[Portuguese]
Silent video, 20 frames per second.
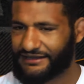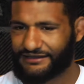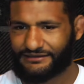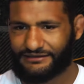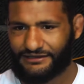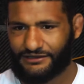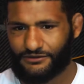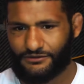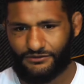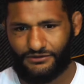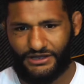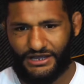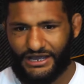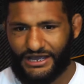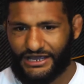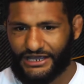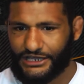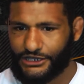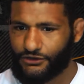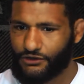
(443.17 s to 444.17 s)
Então,
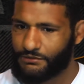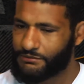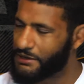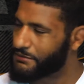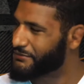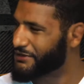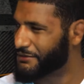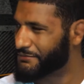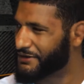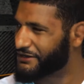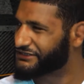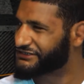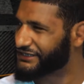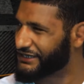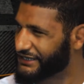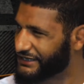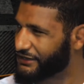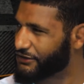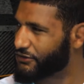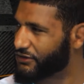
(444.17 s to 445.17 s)
e o MMA
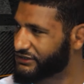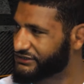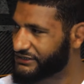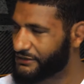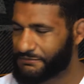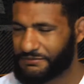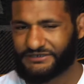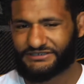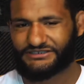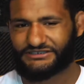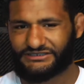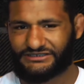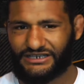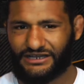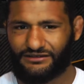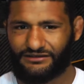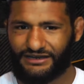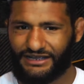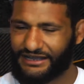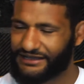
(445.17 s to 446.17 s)
brasileiro agora está
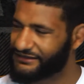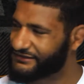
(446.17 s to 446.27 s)
precisando, né?